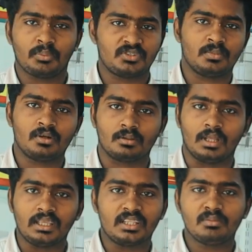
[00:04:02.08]
காப்பீஸ்
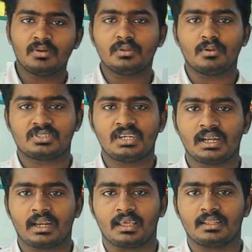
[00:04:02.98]
மட்டும்தான் எதுவுமே வந்து
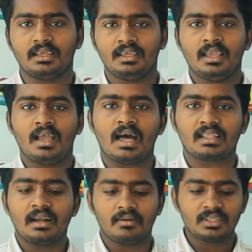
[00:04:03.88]
ஒரிஜினல் கிடையாது
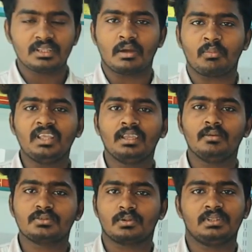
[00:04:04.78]
அதனால் வந்து இது நான்
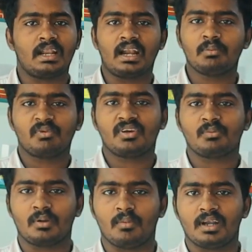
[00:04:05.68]
மெடிக்கல் யூஸ்க்கு வந்து நானே
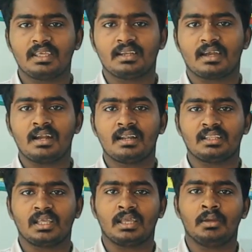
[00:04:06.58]
ப்ரிஃபர் பண்ண மாட்டேன் இதில் காட்டுற
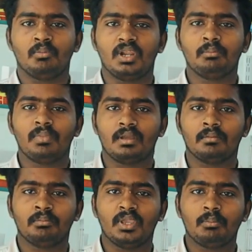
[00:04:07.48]
அந்த பிளட்
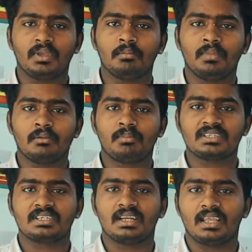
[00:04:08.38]
பிபி பிளட்
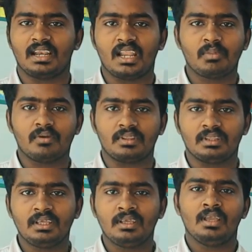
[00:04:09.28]
ப்ரெஷரு எல்லாமே
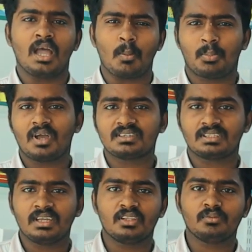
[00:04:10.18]
வந்து
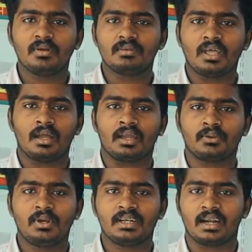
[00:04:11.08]
அப்ராக்ஸ் தான் எதுவுமே வந்து
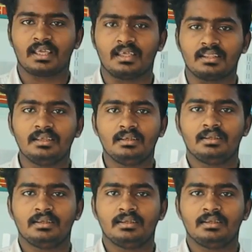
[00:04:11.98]
அக்யூரேட் கிடையாது